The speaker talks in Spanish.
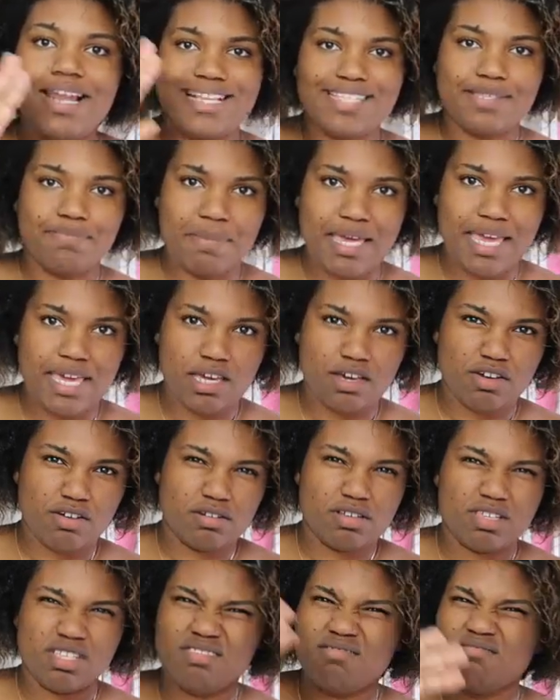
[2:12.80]
las
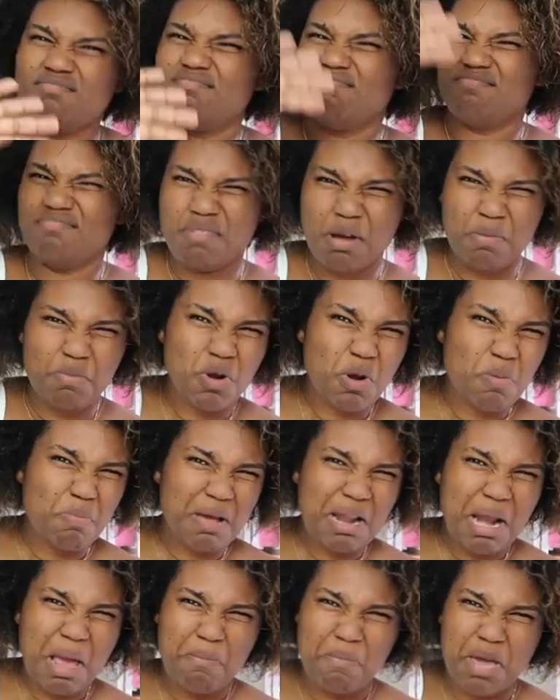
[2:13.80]
makers. Vámonos
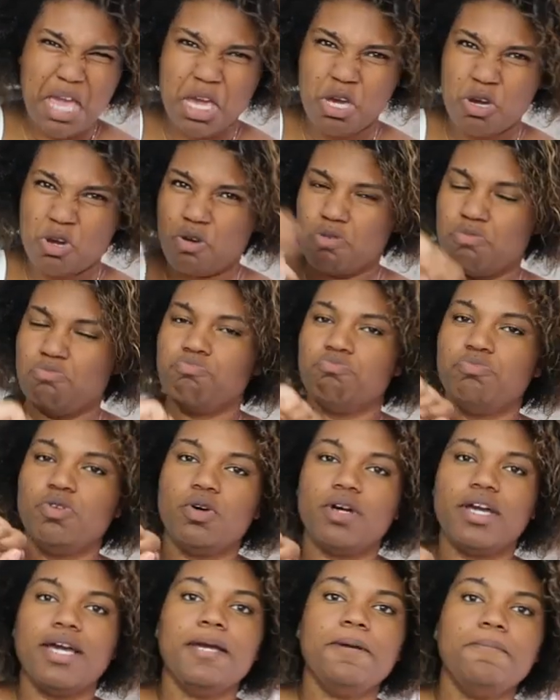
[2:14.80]
para la make,
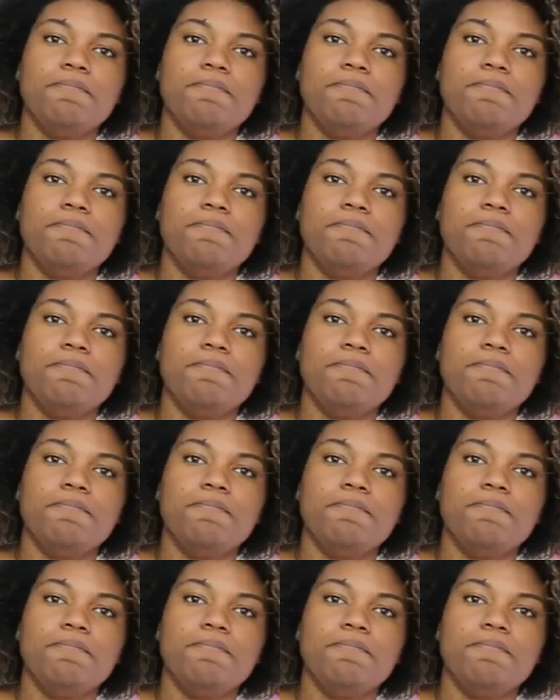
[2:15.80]
¿ok?